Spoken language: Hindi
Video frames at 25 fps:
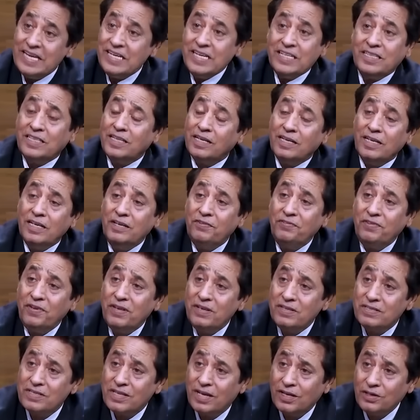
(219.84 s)
ये
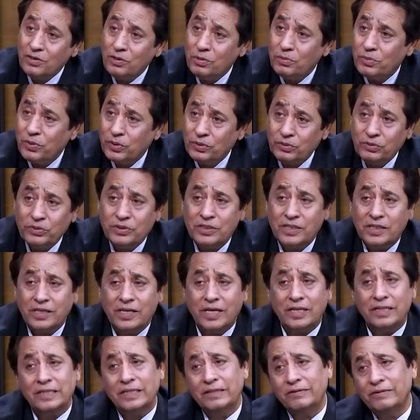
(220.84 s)
तकलीफ़ें इंसान को बहुत कुछ
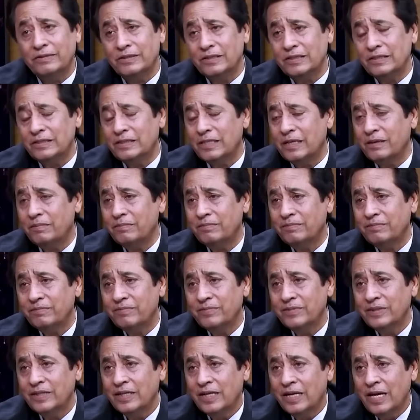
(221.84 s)
सिखाती हैं वसी
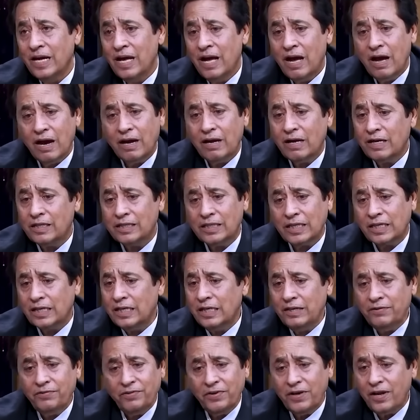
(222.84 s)
साहब अगर
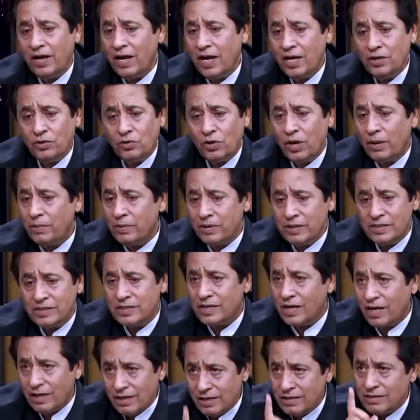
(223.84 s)
तकलीफ़ें ना आए तो आप
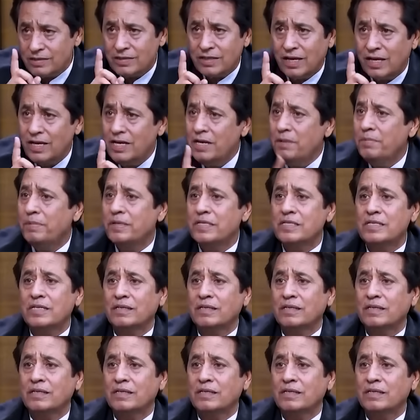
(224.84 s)
इंसान इंसान नहीं बन